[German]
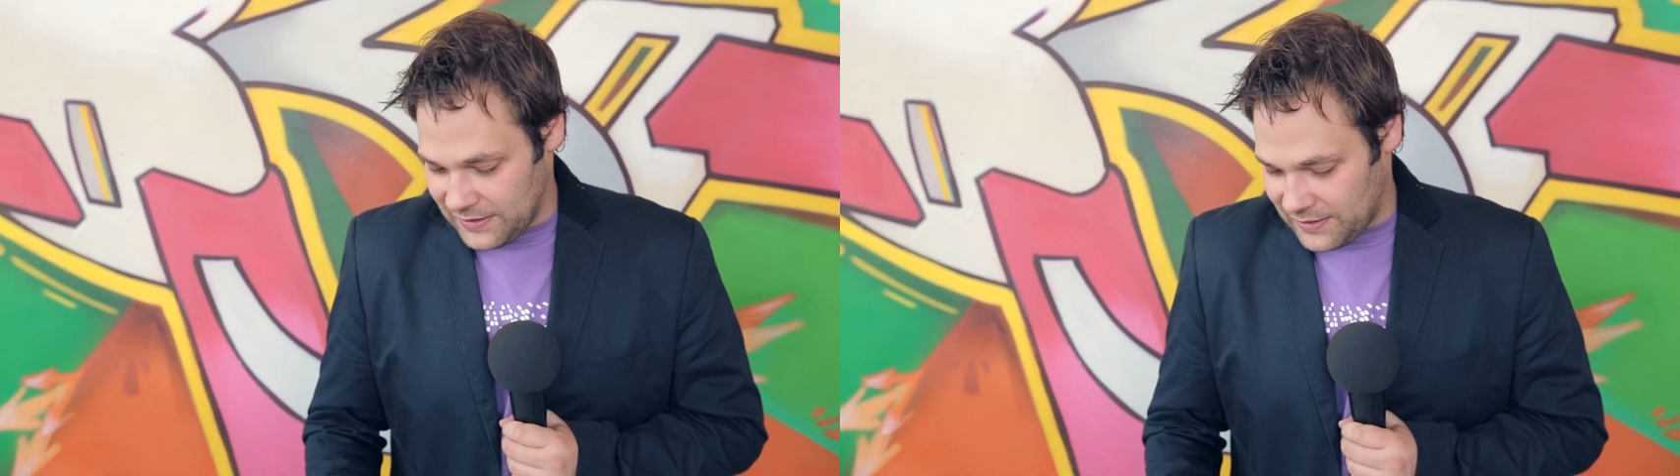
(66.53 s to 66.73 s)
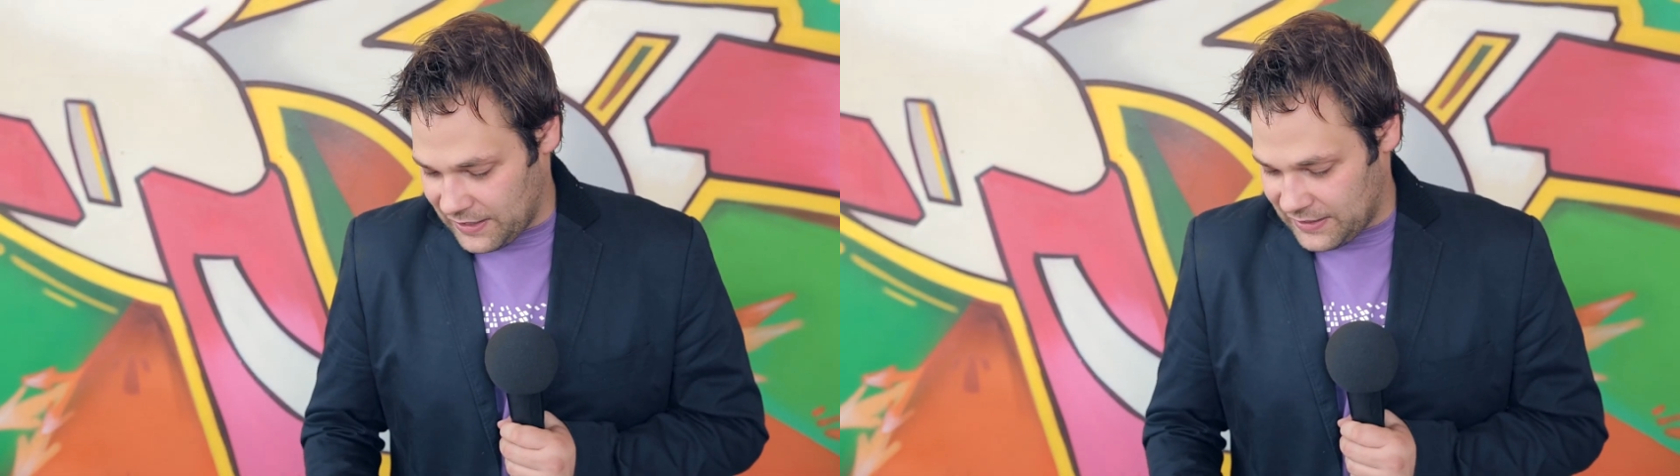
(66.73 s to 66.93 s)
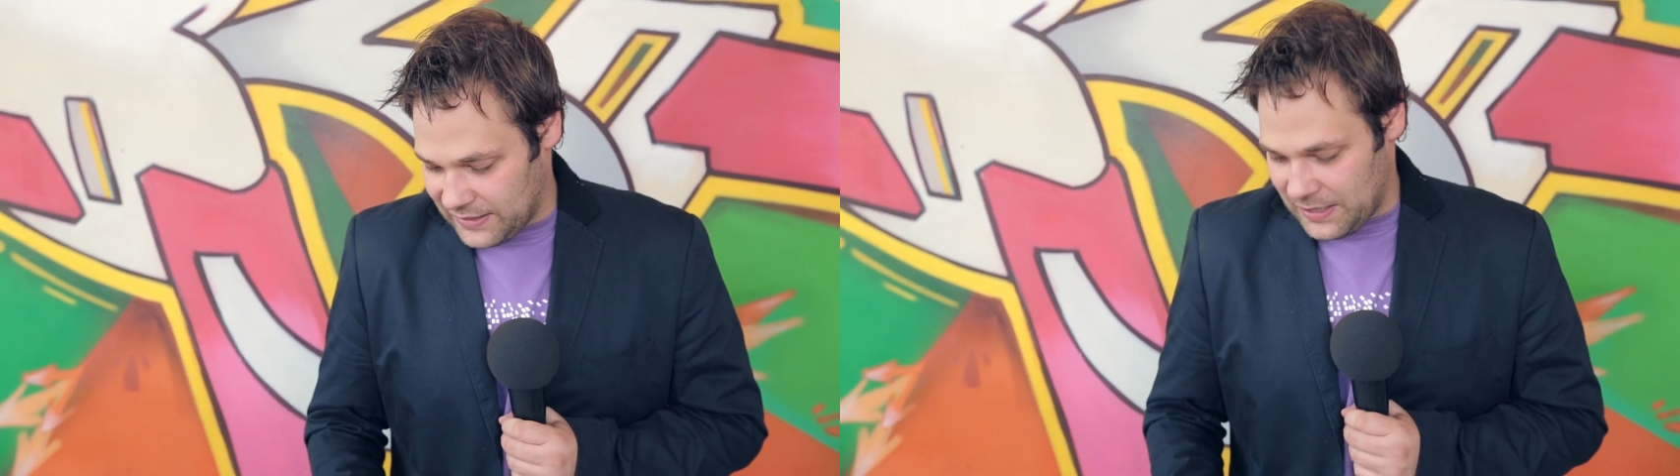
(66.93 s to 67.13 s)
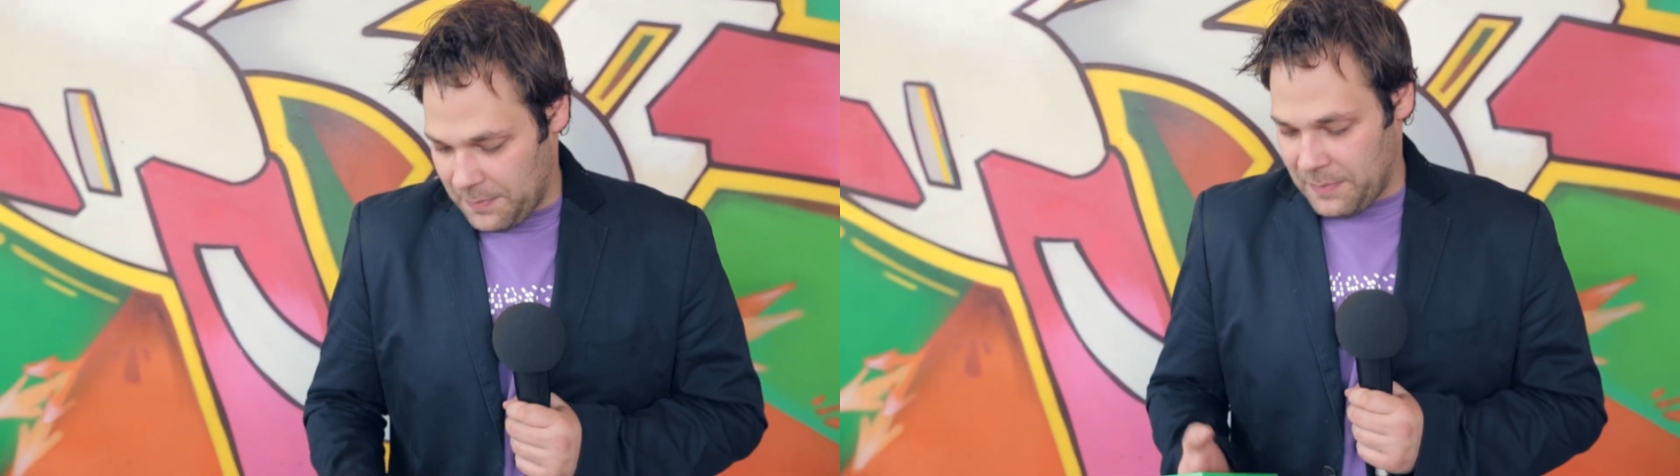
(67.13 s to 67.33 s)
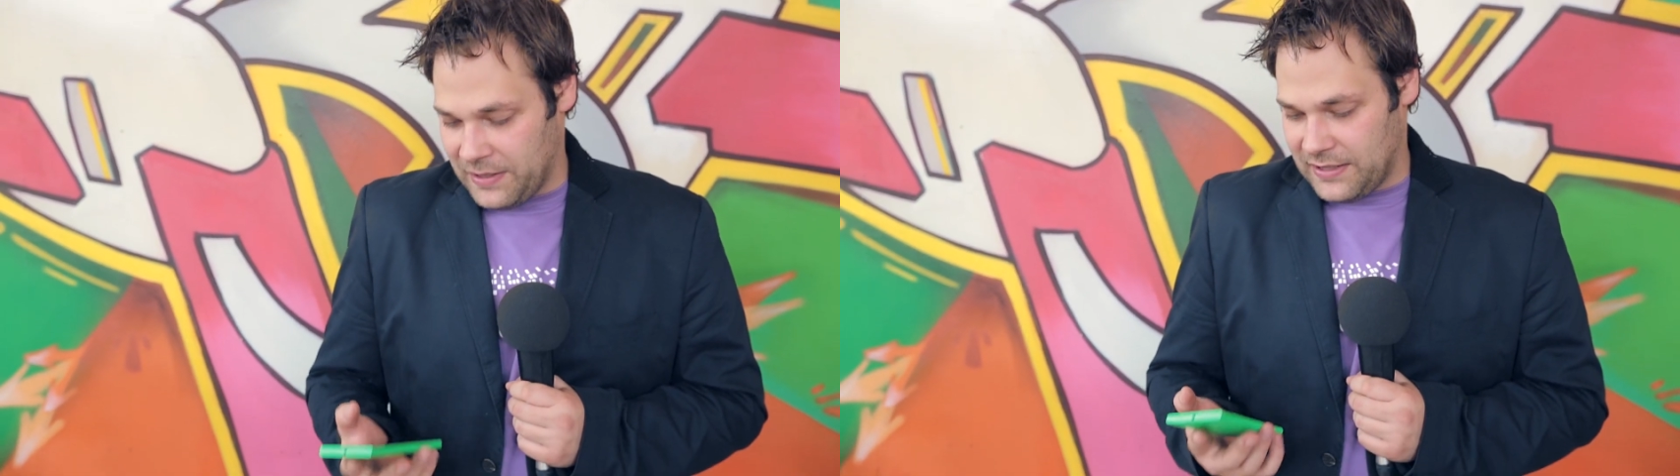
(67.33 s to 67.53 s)
Das kann ich jetzt hier
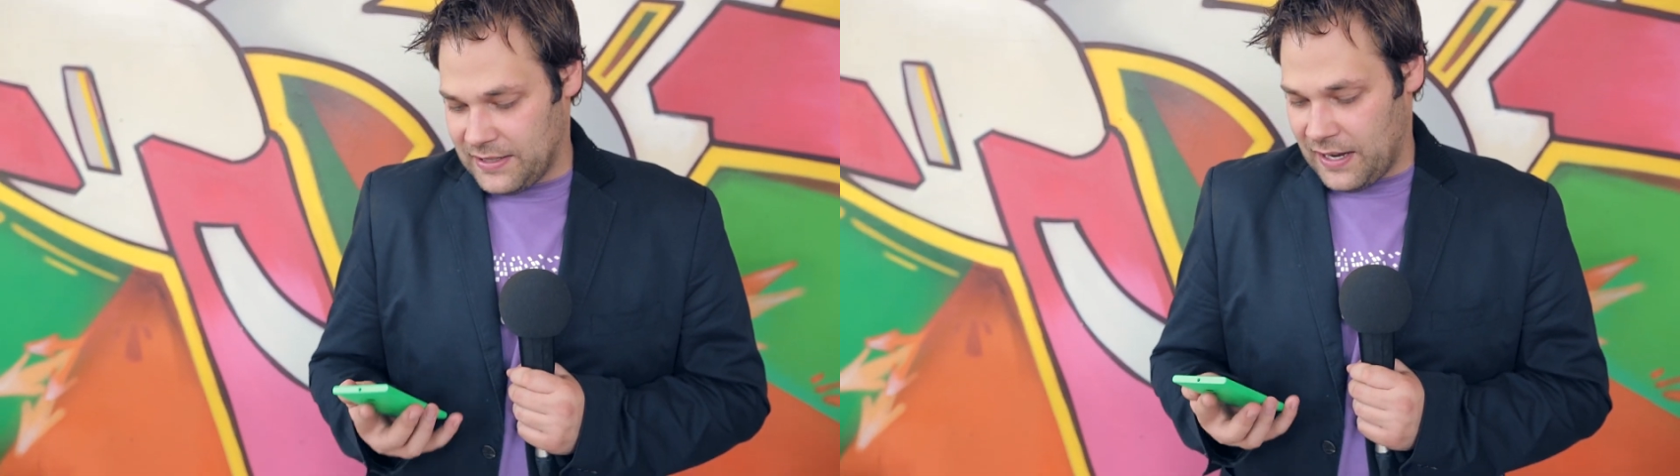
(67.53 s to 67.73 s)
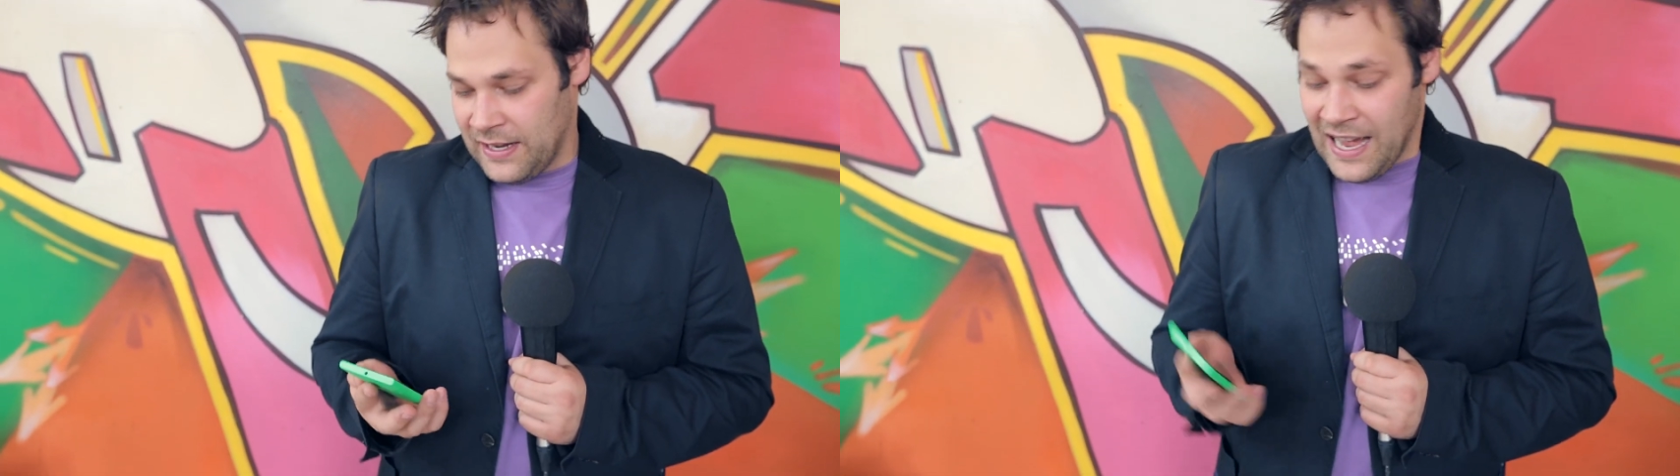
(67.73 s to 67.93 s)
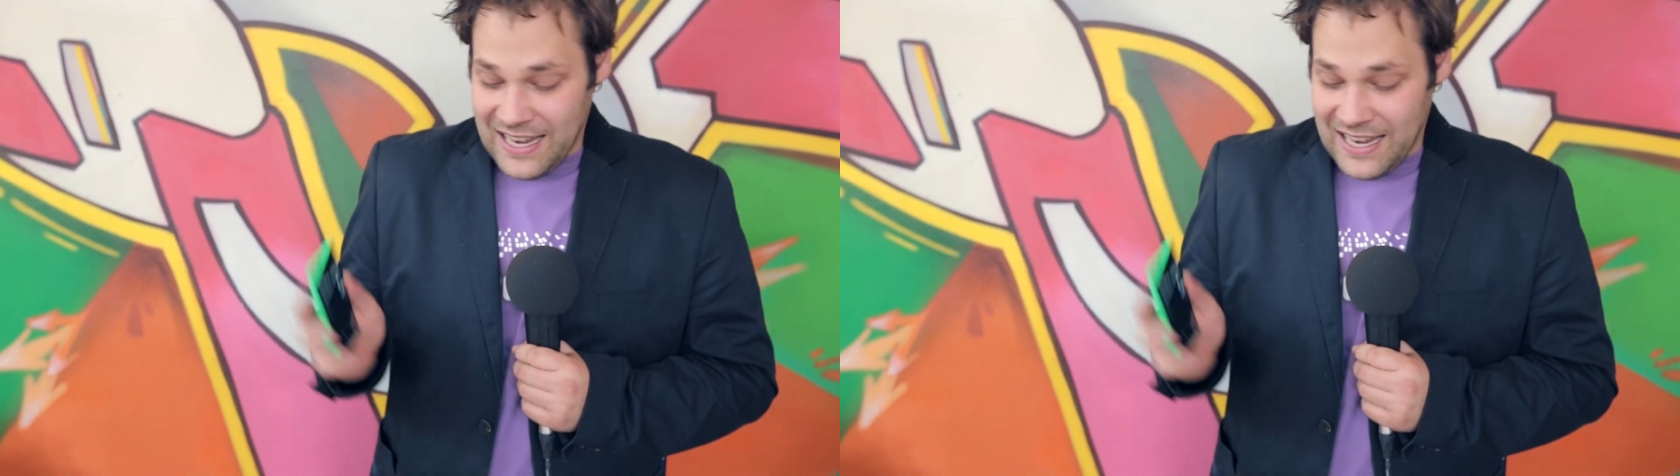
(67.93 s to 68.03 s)
mal mit dieser